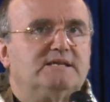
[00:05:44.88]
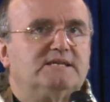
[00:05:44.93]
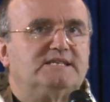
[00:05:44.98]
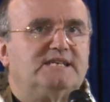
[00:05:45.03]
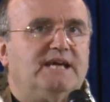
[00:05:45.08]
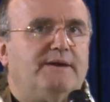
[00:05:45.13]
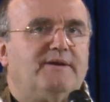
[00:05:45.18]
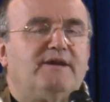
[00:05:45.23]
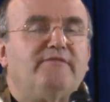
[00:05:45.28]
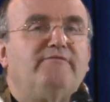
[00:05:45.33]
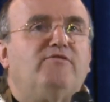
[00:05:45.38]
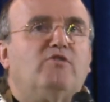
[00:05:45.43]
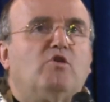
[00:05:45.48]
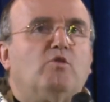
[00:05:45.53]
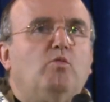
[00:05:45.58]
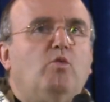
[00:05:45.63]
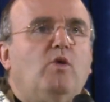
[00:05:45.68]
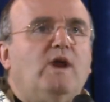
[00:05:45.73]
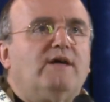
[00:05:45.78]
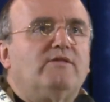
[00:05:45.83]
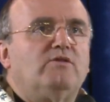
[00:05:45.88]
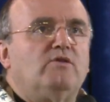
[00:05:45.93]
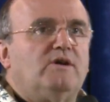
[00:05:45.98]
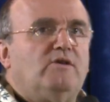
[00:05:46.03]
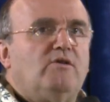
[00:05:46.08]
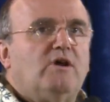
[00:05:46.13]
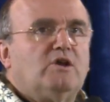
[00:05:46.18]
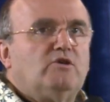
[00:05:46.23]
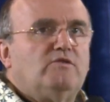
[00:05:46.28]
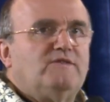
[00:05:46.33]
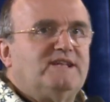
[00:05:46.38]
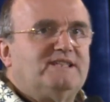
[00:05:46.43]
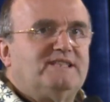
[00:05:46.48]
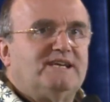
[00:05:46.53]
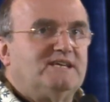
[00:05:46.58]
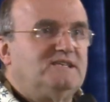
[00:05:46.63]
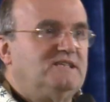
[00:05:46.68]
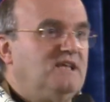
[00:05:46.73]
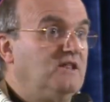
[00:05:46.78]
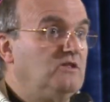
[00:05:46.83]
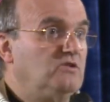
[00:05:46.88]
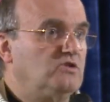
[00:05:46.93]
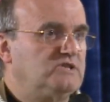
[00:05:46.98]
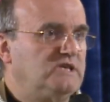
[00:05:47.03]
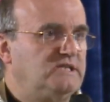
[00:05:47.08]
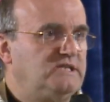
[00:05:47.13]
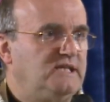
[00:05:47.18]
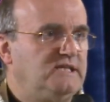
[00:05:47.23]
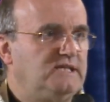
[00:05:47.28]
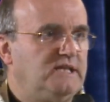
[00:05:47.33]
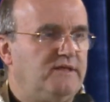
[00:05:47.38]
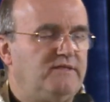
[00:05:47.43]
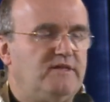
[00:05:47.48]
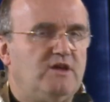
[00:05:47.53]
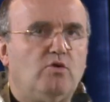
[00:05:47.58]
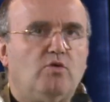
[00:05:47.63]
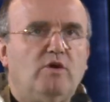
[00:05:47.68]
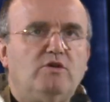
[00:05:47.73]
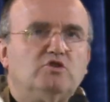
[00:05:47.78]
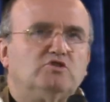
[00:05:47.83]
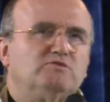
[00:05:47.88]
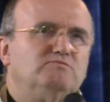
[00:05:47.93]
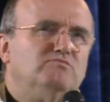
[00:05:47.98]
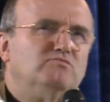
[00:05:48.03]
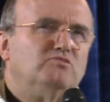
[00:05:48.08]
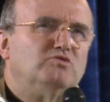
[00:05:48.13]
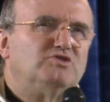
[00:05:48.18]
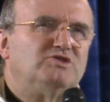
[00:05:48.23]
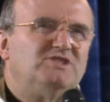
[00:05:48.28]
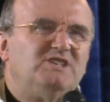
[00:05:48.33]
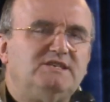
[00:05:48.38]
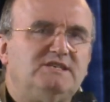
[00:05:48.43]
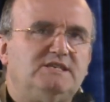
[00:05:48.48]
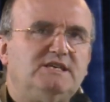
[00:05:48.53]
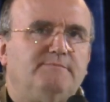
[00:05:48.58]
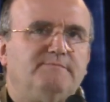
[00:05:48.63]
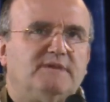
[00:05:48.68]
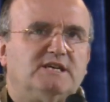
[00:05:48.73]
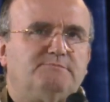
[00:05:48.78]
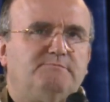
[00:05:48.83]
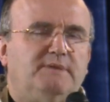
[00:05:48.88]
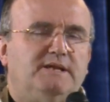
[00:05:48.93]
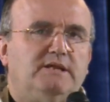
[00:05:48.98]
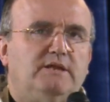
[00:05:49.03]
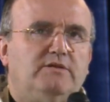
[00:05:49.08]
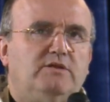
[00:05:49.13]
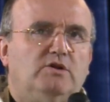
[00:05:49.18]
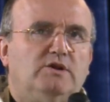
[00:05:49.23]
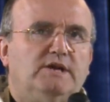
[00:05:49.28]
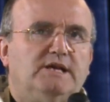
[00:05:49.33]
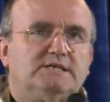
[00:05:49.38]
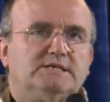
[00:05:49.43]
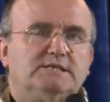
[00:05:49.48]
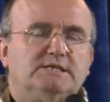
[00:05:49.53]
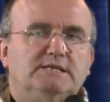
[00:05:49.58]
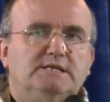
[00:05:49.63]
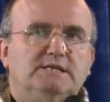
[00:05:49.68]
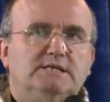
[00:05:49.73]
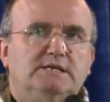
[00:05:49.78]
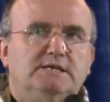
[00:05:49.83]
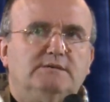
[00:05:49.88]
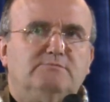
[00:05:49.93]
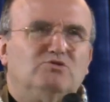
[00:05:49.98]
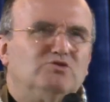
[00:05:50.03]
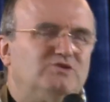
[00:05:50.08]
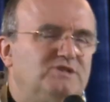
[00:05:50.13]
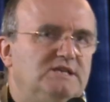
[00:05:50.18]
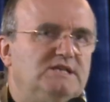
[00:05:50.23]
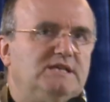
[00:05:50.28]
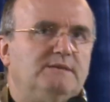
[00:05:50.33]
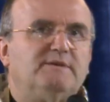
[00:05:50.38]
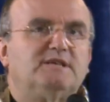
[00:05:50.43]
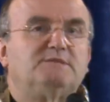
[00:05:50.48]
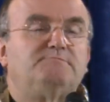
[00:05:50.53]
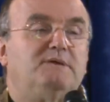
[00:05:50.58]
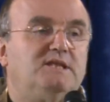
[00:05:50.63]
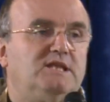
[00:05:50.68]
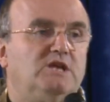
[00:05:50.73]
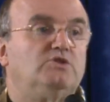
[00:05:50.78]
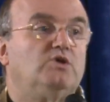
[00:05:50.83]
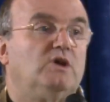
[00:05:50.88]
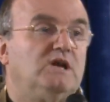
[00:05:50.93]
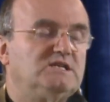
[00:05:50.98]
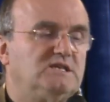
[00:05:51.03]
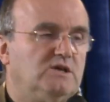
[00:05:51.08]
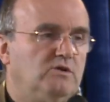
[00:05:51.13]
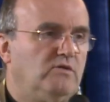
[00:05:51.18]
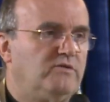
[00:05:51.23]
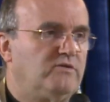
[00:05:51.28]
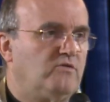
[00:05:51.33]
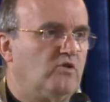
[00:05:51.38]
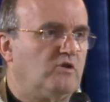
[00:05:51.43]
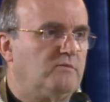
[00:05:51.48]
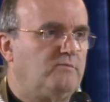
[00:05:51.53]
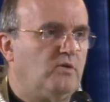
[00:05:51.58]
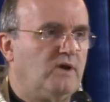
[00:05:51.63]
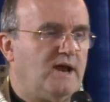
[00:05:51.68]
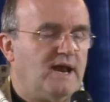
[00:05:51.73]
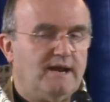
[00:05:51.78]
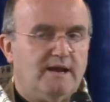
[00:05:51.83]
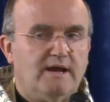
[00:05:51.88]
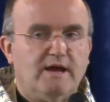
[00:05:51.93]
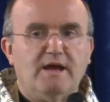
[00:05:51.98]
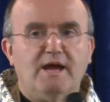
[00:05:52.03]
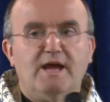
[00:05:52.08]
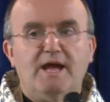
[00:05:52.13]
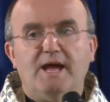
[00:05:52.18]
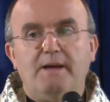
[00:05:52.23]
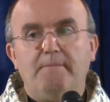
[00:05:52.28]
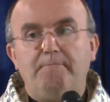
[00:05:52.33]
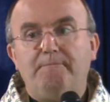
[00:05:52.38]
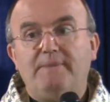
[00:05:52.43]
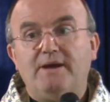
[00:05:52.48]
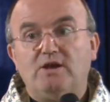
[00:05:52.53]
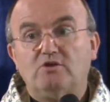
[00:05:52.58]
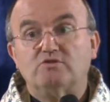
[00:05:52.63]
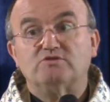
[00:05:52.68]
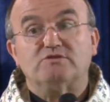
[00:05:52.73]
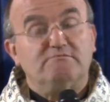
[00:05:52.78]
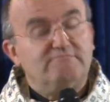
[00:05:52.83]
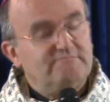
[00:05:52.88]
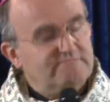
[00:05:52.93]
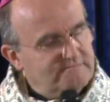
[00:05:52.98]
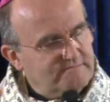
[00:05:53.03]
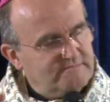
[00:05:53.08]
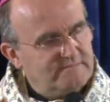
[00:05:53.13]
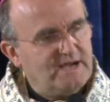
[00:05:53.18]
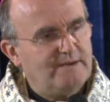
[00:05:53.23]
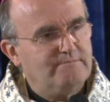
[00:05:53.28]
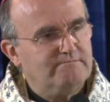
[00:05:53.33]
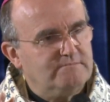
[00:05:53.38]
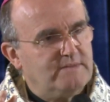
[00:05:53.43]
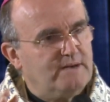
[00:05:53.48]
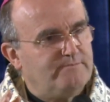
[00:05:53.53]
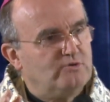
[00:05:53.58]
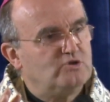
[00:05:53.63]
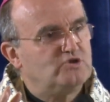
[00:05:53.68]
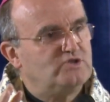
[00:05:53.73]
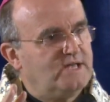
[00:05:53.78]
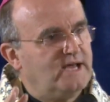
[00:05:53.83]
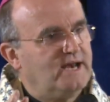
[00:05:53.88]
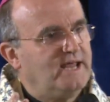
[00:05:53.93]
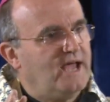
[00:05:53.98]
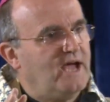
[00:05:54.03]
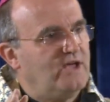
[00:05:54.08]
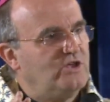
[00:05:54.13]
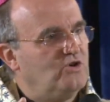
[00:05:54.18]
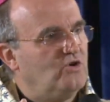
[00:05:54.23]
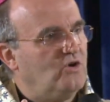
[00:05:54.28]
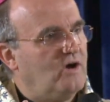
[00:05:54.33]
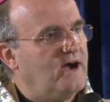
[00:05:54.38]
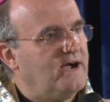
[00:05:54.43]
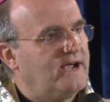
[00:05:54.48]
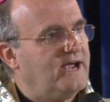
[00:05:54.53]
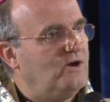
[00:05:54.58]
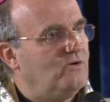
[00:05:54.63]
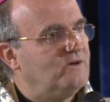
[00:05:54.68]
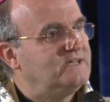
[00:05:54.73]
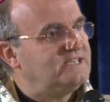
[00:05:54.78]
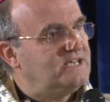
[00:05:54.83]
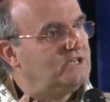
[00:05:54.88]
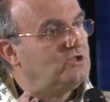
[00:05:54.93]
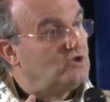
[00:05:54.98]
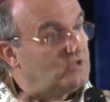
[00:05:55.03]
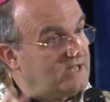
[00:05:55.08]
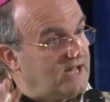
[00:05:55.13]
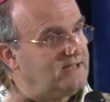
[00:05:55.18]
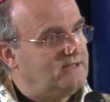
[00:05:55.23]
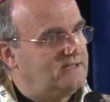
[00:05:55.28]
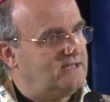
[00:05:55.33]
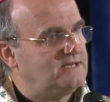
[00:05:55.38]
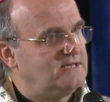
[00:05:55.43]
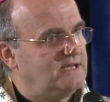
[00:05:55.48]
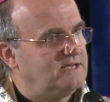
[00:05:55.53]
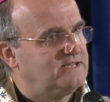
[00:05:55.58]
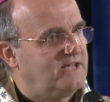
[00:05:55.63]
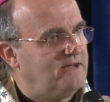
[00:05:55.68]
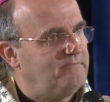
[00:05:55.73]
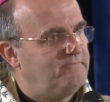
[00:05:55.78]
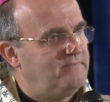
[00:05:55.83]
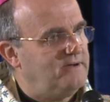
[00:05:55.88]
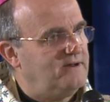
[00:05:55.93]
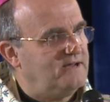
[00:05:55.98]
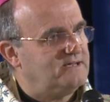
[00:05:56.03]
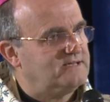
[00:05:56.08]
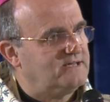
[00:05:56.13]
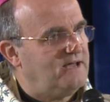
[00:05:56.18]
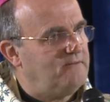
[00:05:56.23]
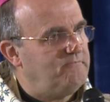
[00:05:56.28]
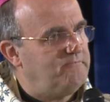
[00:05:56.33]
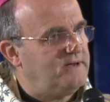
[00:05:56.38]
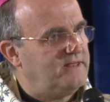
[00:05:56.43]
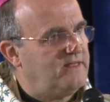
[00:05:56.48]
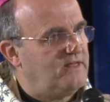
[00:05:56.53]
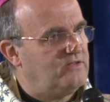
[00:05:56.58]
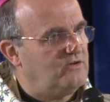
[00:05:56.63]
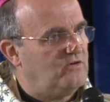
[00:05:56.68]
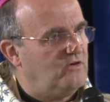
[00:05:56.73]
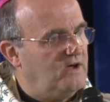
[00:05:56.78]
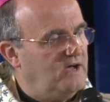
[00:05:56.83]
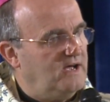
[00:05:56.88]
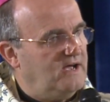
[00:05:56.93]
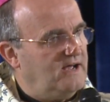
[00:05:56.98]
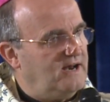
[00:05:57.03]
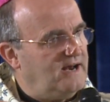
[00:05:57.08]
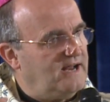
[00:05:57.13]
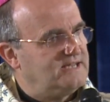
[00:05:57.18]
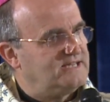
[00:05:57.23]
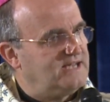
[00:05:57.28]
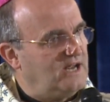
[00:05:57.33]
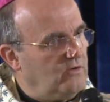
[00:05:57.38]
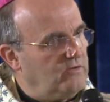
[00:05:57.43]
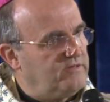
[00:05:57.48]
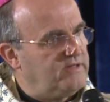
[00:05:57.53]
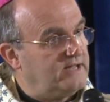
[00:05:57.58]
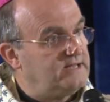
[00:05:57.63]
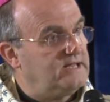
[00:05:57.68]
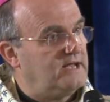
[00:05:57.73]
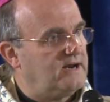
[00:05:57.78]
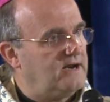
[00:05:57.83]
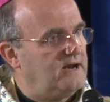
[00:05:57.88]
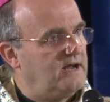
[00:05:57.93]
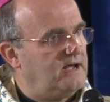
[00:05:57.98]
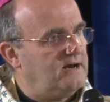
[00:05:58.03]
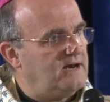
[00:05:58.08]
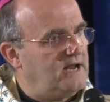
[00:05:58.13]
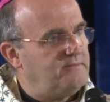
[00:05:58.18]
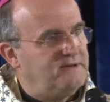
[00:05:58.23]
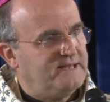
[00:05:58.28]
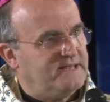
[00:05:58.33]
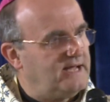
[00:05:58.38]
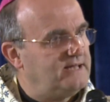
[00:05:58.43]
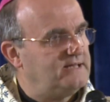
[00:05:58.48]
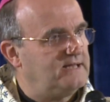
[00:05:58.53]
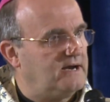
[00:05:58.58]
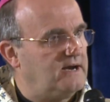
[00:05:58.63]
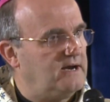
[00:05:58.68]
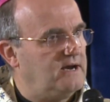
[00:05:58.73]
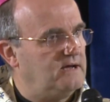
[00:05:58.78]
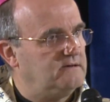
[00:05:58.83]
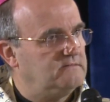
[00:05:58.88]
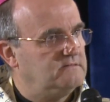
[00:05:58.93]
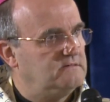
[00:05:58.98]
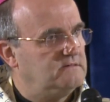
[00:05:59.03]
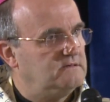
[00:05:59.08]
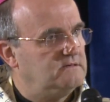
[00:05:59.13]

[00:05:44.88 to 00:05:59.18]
se habrán formulado a lo largo de 375 años muchísimas peticiones, muchísimas pidiendo la salud corporal, pero apostaría yo a que no han sido tantas las que han, pedido la salud eterna, la vida eterna.